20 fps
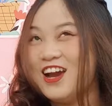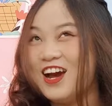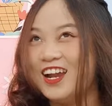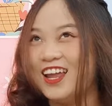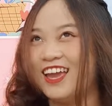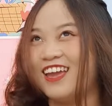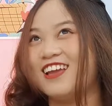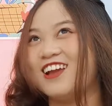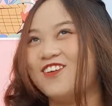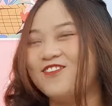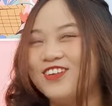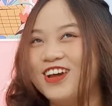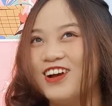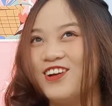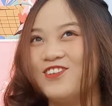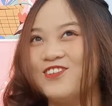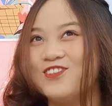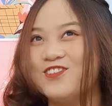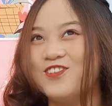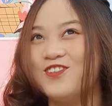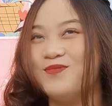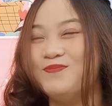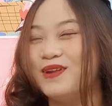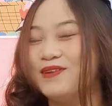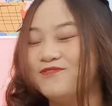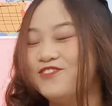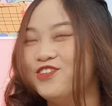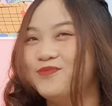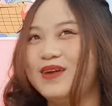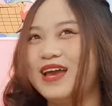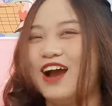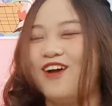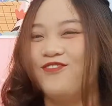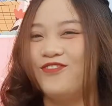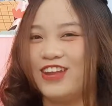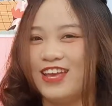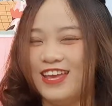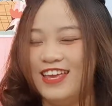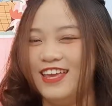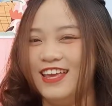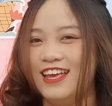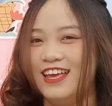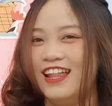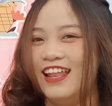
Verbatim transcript: lại cái công thức của mình vừa mới học đi.